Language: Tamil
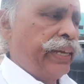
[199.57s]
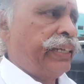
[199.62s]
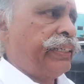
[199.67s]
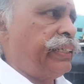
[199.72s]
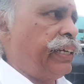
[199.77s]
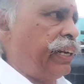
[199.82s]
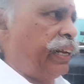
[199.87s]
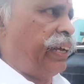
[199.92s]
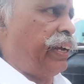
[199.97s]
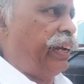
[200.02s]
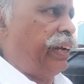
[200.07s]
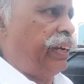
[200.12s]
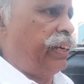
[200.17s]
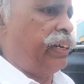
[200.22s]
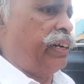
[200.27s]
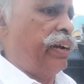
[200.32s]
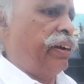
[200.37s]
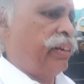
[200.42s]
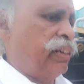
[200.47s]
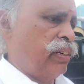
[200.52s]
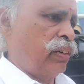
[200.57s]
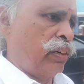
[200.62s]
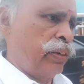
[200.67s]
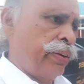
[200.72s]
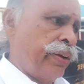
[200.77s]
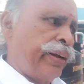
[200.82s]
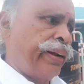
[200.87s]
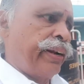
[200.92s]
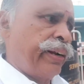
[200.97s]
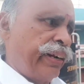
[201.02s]
சரி
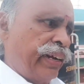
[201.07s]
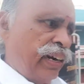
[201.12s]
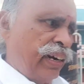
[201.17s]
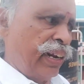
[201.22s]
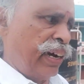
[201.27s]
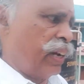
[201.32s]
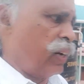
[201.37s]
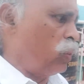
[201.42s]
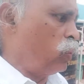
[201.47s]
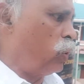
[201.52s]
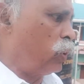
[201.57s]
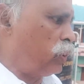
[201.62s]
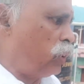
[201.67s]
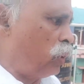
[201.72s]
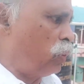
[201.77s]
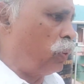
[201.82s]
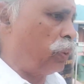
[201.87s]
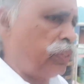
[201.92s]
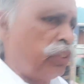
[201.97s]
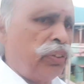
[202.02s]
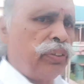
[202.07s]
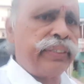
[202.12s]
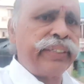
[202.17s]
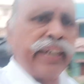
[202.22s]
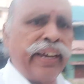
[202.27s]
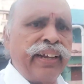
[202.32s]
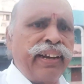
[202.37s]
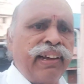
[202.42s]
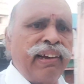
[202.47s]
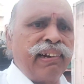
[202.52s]
எல்லாரும் ஒத்துரு ஒத்துரு
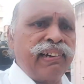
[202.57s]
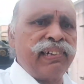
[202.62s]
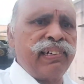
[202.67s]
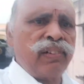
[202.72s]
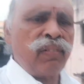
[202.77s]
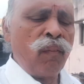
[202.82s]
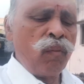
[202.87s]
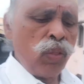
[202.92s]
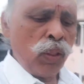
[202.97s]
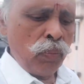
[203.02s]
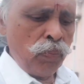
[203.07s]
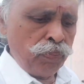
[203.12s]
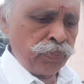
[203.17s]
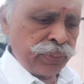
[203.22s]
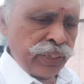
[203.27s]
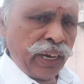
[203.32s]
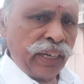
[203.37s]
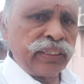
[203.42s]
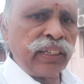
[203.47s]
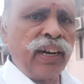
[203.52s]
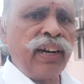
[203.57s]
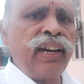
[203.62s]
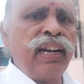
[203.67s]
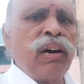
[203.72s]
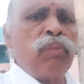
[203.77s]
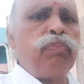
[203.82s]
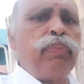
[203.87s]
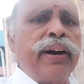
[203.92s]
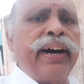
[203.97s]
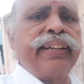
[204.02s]
செய்கிறாங்க
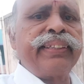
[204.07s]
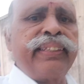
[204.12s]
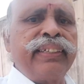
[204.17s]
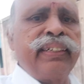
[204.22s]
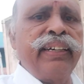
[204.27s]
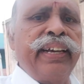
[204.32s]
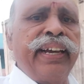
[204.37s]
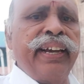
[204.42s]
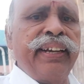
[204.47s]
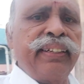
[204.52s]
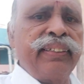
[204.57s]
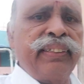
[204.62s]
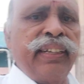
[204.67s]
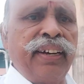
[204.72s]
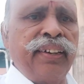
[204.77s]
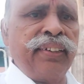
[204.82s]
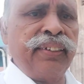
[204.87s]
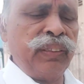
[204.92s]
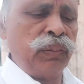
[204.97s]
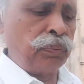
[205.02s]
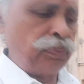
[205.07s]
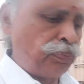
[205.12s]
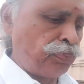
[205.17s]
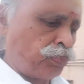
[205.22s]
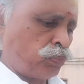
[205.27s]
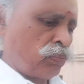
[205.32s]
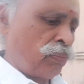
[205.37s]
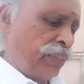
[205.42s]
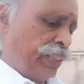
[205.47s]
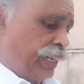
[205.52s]
அதெல்லாம் பார்த்துக்கிட்டே இருந்தார்
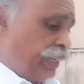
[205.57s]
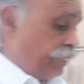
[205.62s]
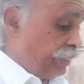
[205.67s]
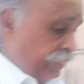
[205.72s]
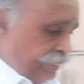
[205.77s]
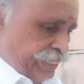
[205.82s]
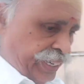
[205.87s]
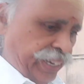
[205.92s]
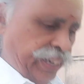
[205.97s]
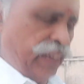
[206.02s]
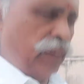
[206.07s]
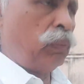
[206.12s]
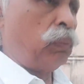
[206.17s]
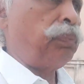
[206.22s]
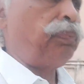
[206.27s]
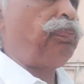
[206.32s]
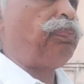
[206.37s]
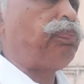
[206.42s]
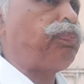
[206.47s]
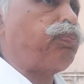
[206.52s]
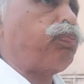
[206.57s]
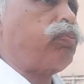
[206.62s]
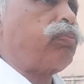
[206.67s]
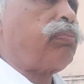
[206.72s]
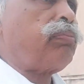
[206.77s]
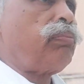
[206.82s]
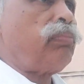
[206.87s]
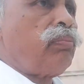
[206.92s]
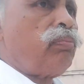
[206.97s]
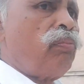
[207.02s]
சரி
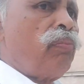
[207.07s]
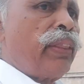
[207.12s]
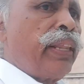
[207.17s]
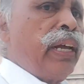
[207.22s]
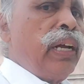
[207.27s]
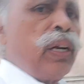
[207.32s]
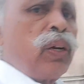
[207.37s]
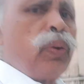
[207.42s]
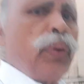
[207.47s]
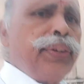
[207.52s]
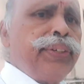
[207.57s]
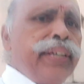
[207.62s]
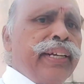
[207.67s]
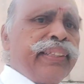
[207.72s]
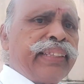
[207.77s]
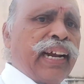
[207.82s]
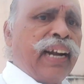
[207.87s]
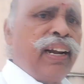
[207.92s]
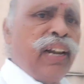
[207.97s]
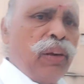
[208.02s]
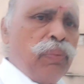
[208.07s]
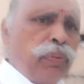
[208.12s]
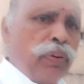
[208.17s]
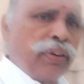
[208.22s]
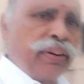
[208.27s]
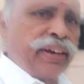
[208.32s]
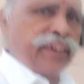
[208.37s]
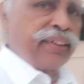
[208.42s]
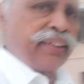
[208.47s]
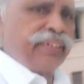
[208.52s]
கொஞ்சம் தள்ளி
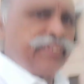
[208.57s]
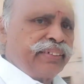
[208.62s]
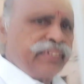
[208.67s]
போனார்